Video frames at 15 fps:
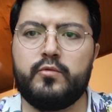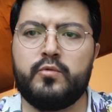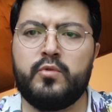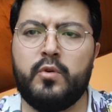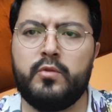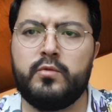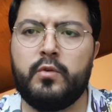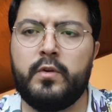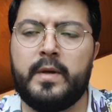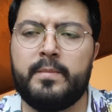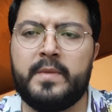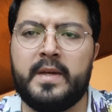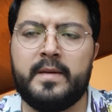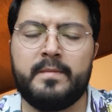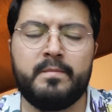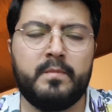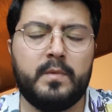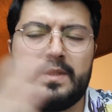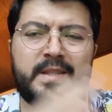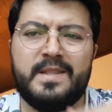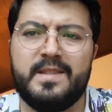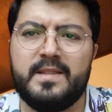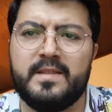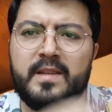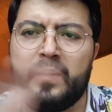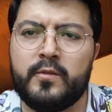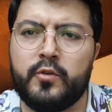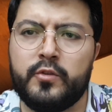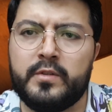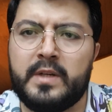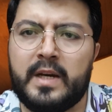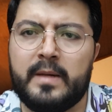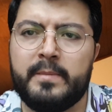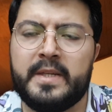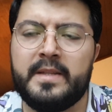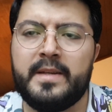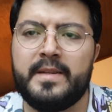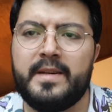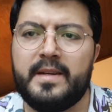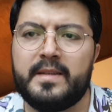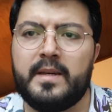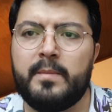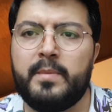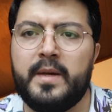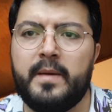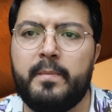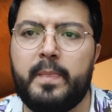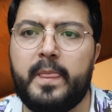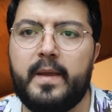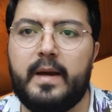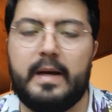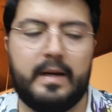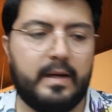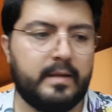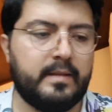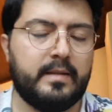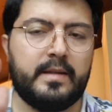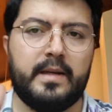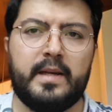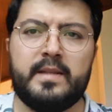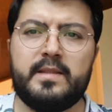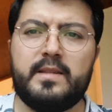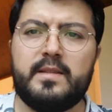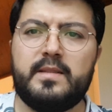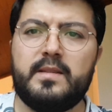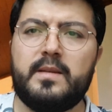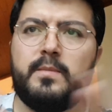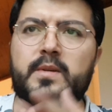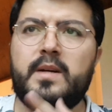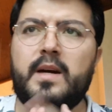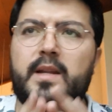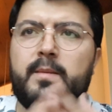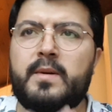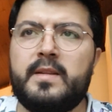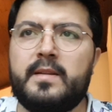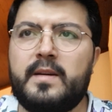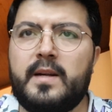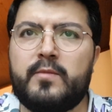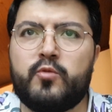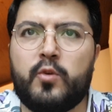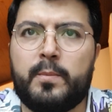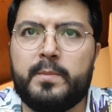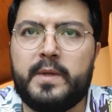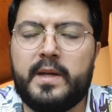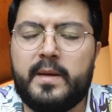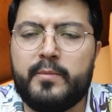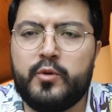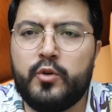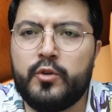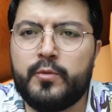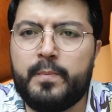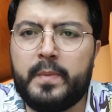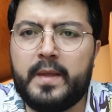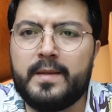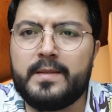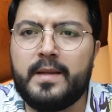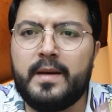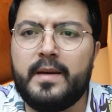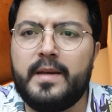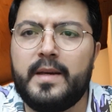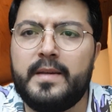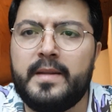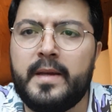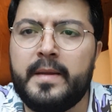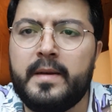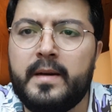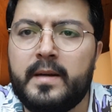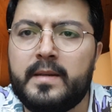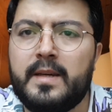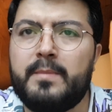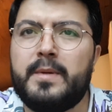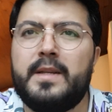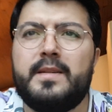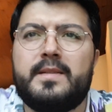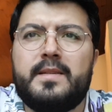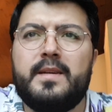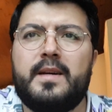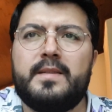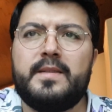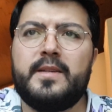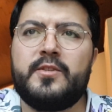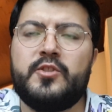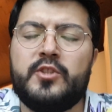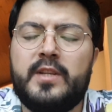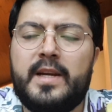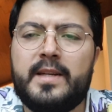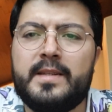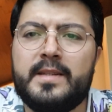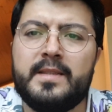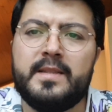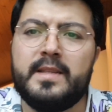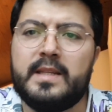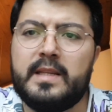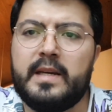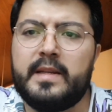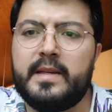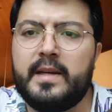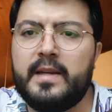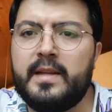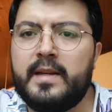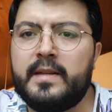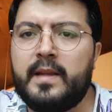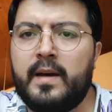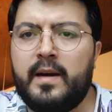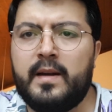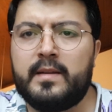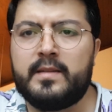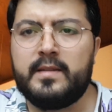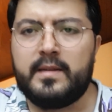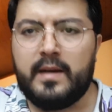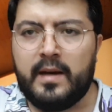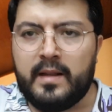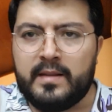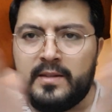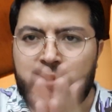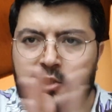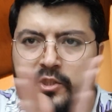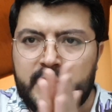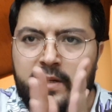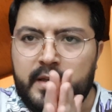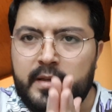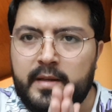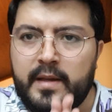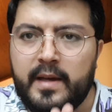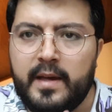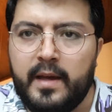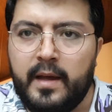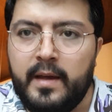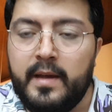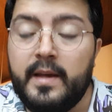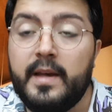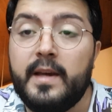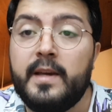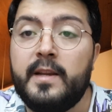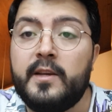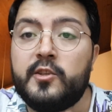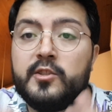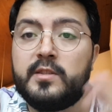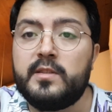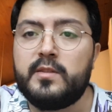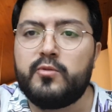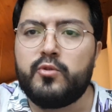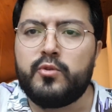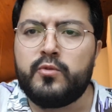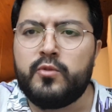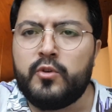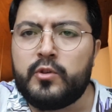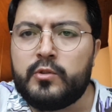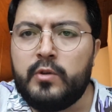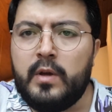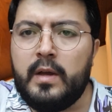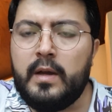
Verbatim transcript: son dönemde hızla oy kaybeden AKP artık eskisi gibi kalabalıklar toplayamıyor. Sahaya inen AKP'li siyasetçiler gittikleri yerlerde artık alkış yerine eleştiri görüyor.